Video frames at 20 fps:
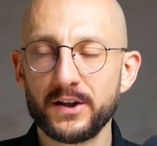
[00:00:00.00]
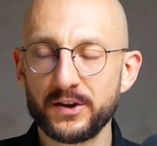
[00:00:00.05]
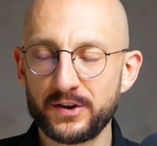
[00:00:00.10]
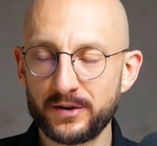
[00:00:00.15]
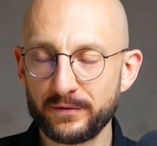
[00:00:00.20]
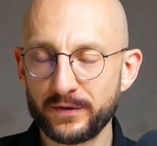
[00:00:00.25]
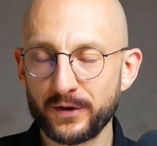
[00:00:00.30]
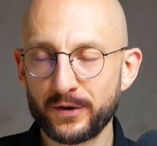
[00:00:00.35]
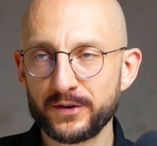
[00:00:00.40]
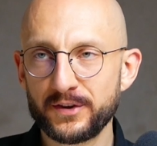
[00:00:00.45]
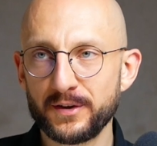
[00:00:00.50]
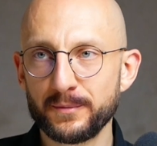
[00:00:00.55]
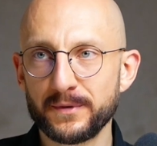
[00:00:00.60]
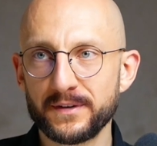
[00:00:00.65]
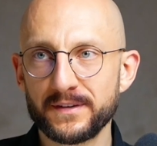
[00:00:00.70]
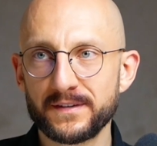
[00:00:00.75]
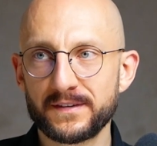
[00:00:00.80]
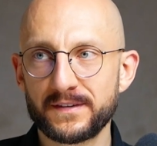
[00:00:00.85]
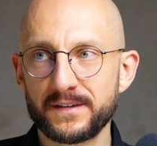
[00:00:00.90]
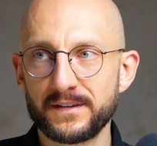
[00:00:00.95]
Jeśli
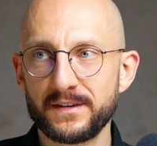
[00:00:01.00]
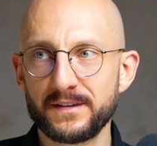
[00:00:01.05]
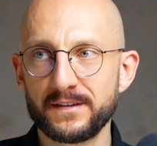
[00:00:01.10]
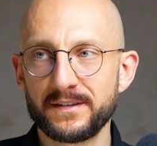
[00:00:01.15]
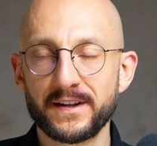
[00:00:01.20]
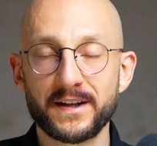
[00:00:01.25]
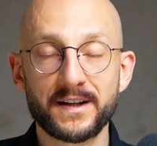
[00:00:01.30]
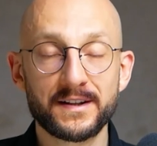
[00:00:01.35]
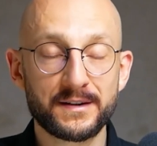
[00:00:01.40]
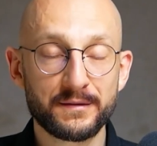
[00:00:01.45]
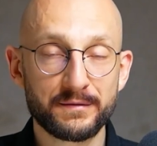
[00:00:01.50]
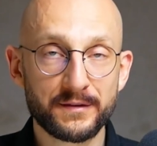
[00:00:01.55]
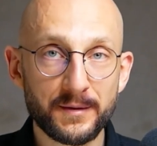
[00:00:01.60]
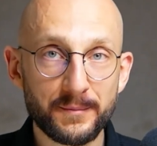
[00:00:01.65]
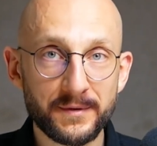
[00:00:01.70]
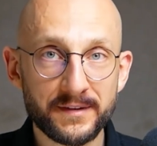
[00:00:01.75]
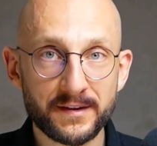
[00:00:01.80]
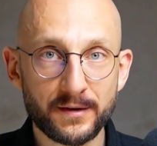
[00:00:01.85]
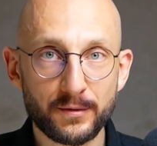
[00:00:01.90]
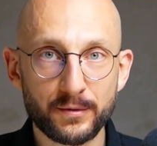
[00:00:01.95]
wychodzimy z
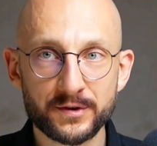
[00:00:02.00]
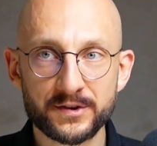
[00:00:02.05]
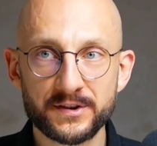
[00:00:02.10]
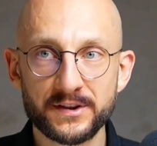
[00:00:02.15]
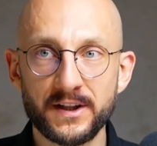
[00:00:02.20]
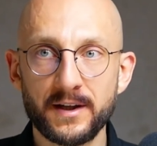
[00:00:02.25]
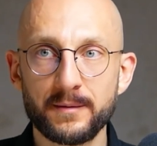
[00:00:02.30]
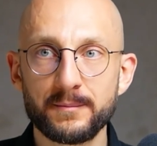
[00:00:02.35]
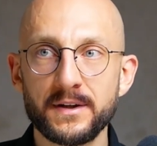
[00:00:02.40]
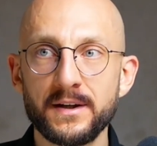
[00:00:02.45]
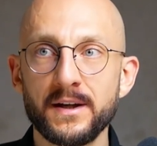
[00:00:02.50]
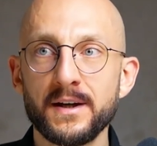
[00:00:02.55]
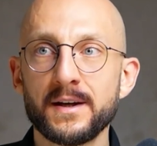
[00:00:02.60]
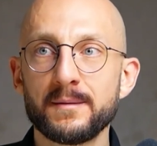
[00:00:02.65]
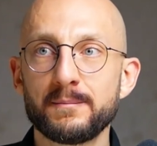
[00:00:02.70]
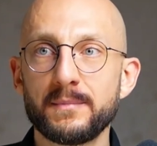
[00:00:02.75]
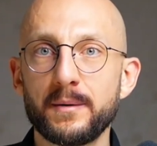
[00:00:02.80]
negatywnymi założeniami,